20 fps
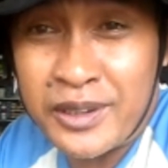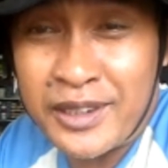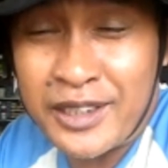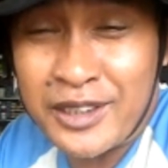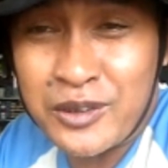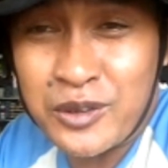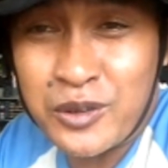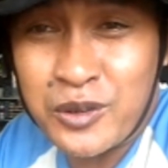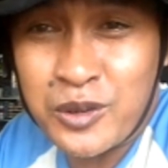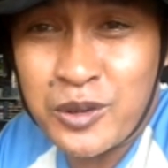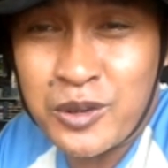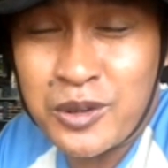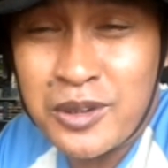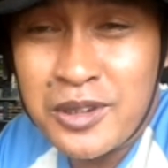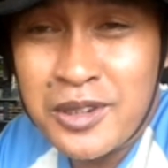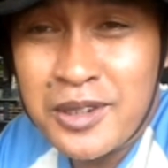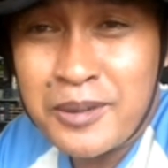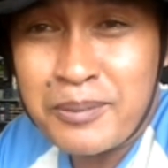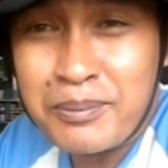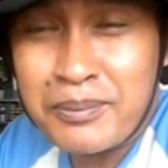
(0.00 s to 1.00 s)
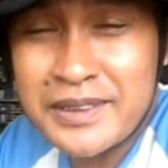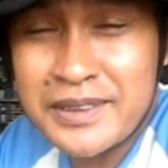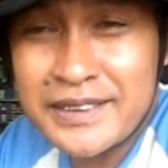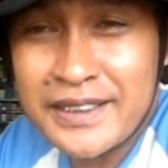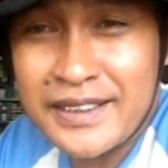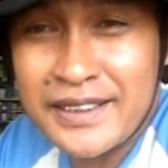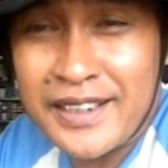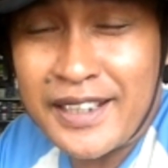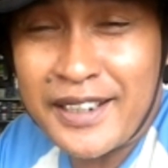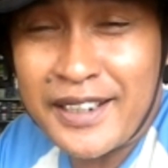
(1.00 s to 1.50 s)
yaitu
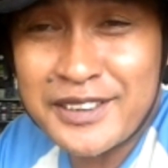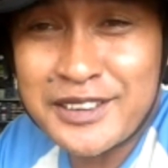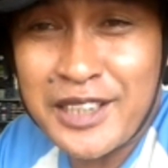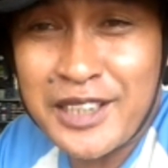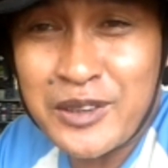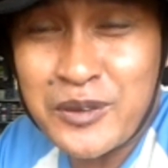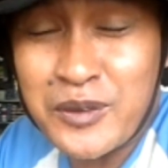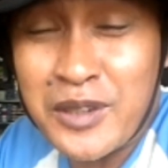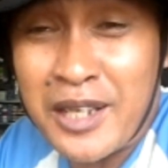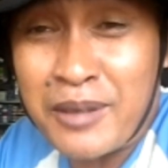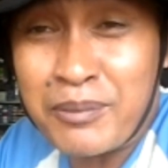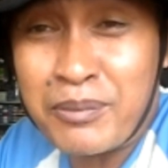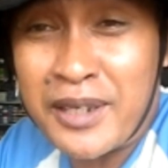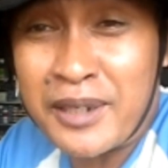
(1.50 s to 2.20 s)
mesin R180